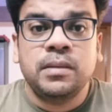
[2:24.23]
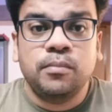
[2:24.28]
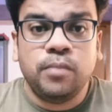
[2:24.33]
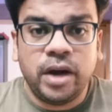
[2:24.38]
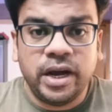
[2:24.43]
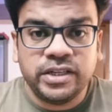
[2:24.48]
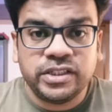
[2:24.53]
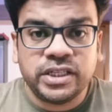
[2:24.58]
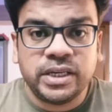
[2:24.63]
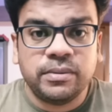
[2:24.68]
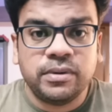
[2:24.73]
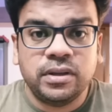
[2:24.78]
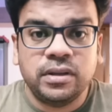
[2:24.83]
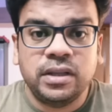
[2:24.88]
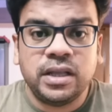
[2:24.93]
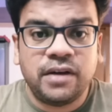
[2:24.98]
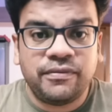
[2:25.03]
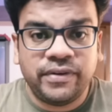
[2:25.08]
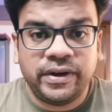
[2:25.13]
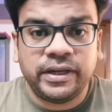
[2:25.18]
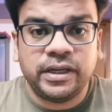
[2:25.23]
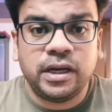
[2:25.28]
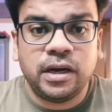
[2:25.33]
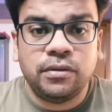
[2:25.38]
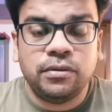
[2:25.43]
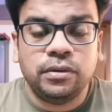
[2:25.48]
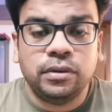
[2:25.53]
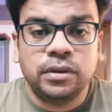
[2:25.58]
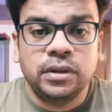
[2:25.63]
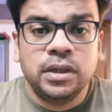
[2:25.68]
பாய்ஸ் டீம் வந்து அஃபெக்ட்
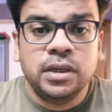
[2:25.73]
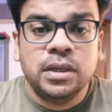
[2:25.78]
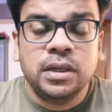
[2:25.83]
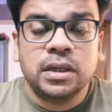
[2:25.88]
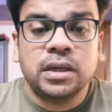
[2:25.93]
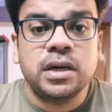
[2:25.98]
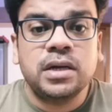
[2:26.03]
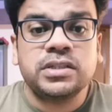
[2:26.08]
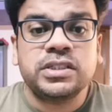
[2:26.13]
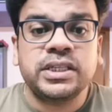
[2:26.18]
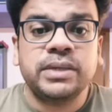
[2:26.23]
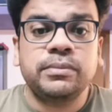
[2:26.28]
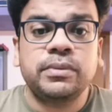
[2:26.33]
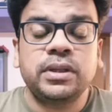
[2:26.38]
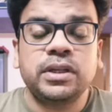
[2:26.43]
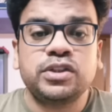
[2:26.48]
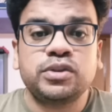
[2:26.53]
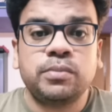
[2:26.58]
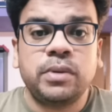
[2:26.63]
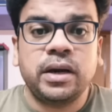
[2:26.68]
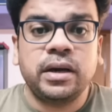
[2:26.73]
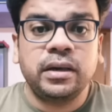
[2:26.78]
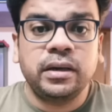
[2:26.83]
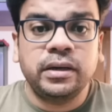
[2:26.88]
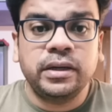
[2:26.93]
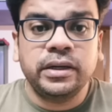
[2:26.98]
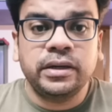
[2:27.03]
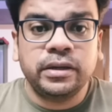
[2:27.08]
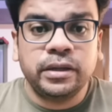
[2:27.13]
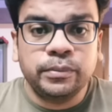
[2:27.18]
ஆகும் கேர்ள்ஸ் டீம் வந்து சும்மா
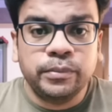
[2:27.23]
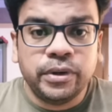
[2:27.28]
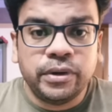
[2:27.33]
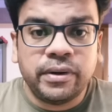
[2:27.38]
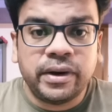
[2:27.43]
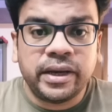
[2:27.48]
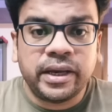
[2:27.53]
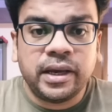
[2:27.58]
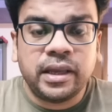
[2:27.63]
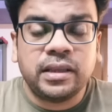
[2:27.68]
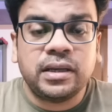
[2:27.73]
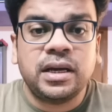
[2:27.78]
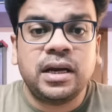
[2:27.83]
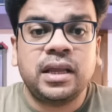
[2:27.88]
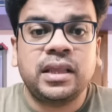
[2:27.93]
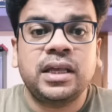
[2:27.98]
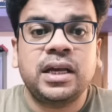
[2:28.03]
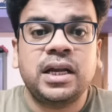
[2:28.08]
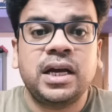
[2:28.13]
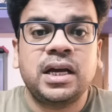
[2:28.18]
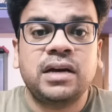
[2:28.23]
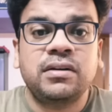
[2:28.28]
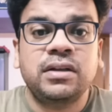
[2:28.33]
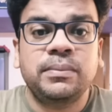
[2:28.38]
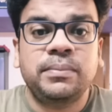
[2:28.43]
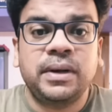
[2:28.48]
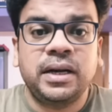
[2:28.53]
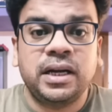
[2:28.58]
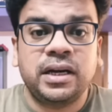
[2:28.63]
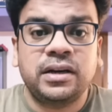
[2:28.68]
கிருட்டு கிருட்டுன்னு போயிடுவாங்க அதனால தான் நாங்கள்
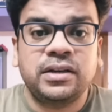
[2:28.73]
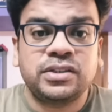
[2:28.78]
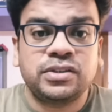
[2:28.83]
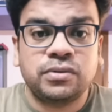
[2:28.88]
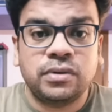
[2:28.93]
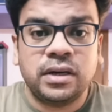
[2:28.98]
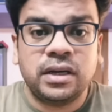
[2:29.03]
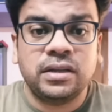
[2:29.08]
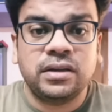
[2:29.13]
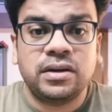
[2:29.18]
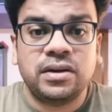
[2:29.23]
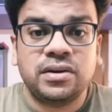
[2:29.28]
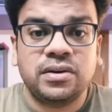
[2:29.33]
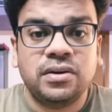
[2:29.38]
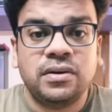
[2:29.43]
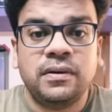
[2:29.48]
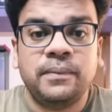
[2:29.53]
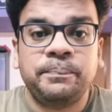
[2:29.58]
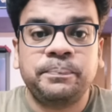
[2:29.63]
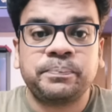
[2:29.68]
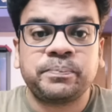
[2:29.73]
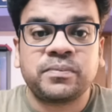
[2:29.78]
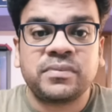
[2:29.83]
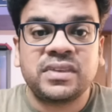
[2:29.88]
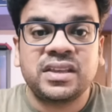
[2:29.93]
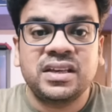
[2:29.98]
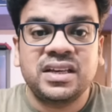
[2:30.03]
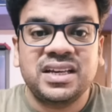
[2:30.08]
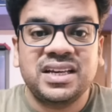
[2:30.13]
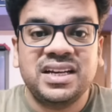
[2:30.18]
வந்து பல்ல கடிச்சிட்டு உட்காந்துட்டு இருக்கோம்
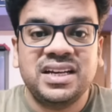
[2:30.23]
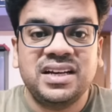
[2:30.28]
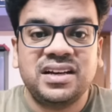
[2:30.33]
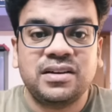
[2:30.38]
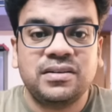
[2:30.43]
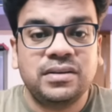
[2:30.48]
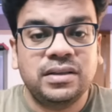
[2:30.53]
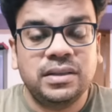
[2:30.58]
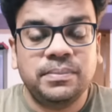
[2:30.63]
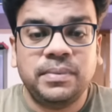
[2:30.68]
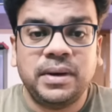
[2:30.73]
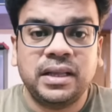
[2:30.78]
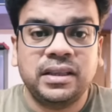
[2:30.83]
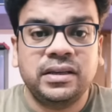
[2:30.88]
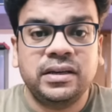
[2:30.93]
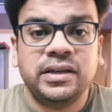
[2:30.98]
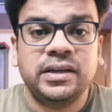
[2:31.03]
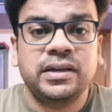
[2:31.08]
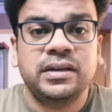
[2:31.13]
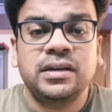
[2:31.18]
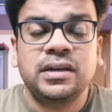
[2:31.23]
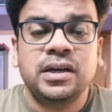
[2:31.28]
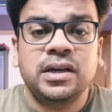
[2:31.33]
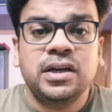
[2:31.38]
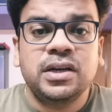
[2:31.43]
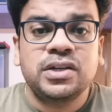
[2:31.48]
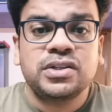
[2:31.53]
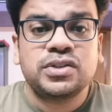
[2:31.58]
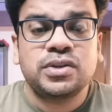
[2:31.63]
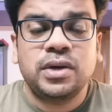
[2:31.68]
எல்லாரும் வந்து பார்த்துட்டு
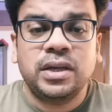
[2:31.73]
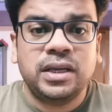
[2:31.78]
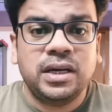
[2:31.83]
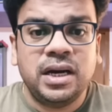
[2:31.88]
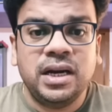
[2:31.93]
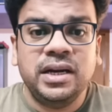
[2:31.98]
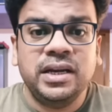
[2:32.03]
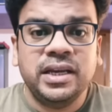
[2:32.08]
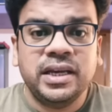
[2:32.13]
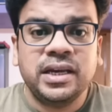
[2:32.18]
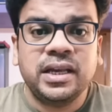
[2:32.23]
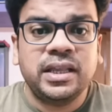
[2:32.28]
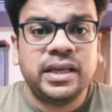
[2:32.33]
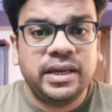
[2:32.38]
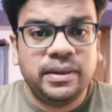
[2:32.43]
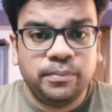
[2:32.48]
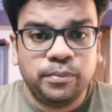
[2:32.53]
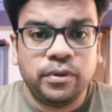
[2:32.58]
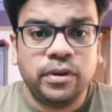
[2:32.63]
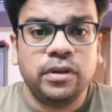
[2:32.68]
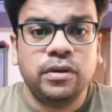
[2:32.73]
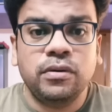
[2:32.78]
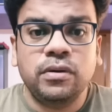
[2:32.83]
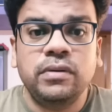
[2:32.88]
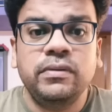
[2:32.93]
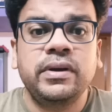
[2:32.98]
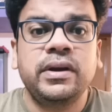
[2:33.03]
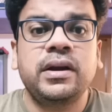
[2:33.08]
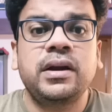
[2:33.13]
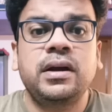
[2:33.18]
ஸோ அதனால் நீங்கள் அதை புரிந்து
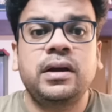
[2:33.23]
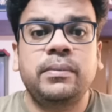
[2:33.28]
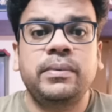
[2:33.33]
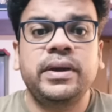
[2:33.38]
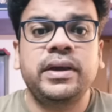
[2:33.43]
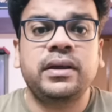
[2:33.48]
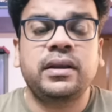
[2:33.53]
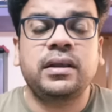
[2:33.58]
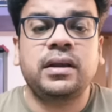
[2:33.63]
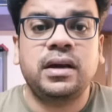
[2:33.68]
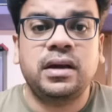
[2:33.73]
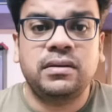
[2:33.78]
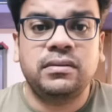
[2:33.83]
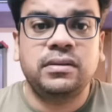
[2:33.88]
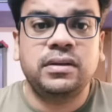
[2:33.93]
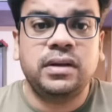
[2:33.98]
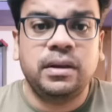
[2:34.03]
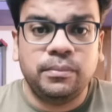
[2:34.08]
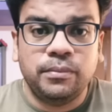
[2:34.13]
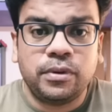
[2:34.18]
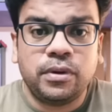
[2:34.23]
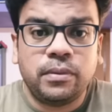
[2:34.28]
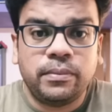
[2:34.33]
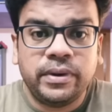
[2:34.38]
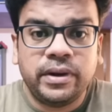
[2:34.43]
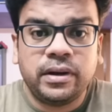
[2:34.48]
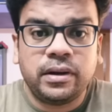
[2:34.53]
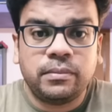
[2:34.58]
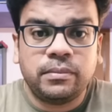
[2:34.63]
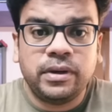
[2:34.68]
கொள்வீர்கள் அப்படிங்கிறத நாங்கள் வந்து நம்புகிறோம்
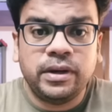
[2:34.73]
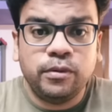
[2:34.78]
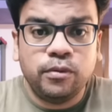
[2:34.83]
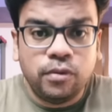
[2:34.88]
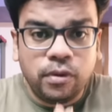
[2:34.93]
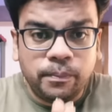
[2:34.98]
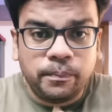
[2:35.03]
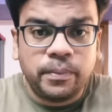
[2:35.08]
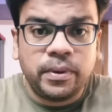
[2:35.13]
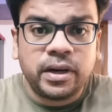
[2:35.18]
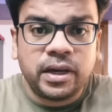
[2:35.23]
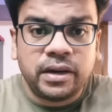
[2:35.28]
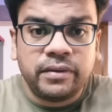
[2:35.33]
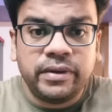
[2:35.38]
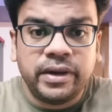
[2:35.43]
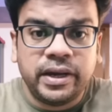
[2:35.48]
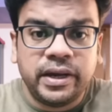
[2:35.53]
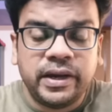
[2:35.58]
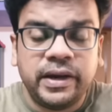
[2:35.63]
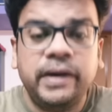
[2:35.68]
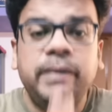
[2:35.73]
அப்படின்ற மாதிரி ஓப்பனாகவே